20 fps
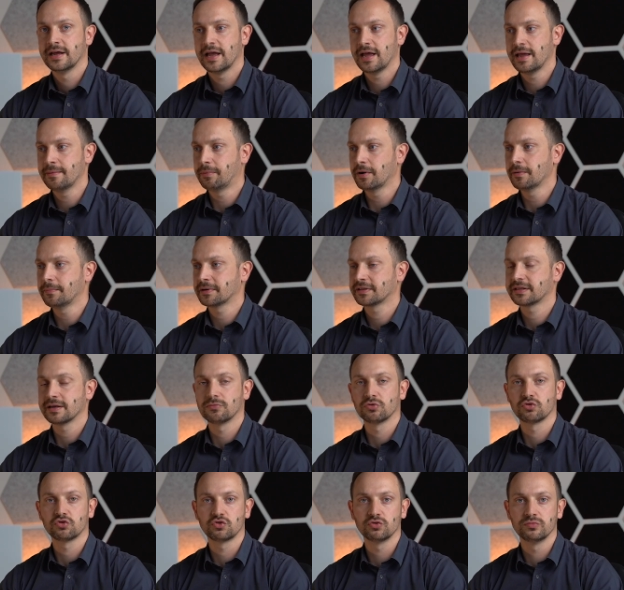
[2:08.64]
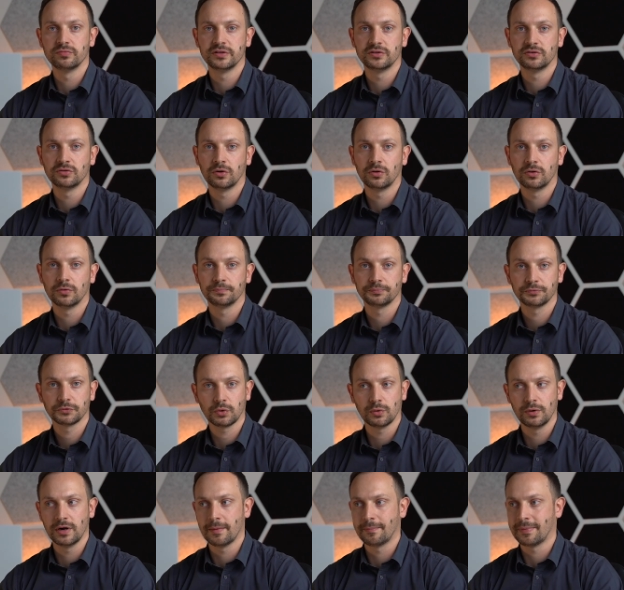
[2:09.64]
e poi partiamo subito
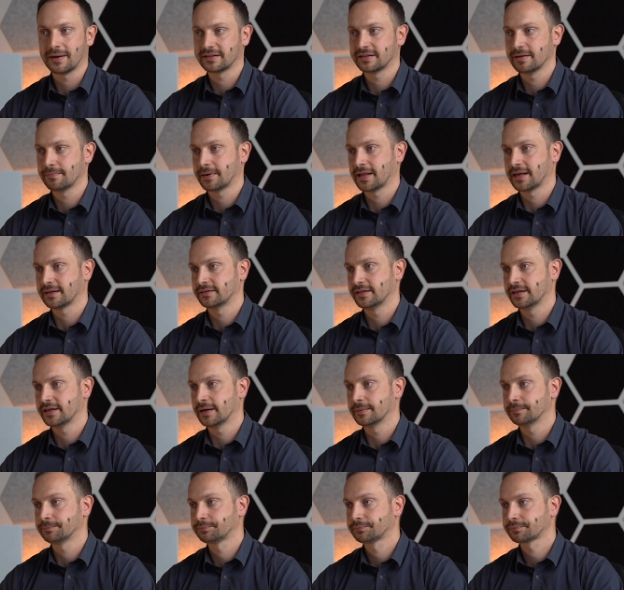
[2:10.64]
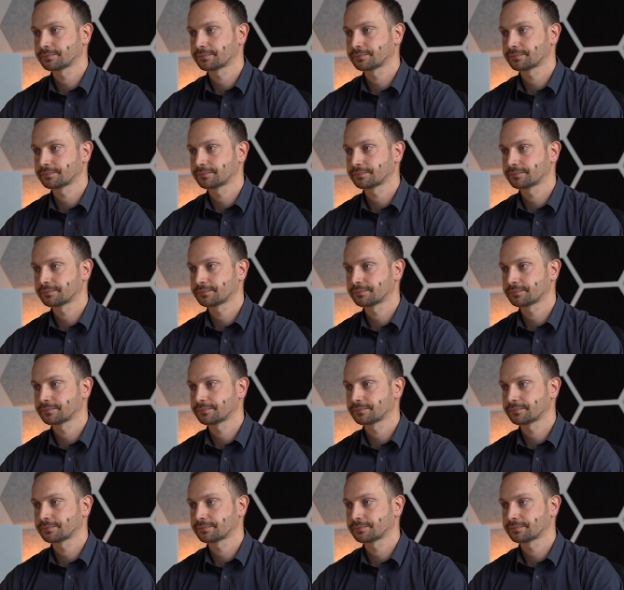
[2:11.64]
con la parte pratica.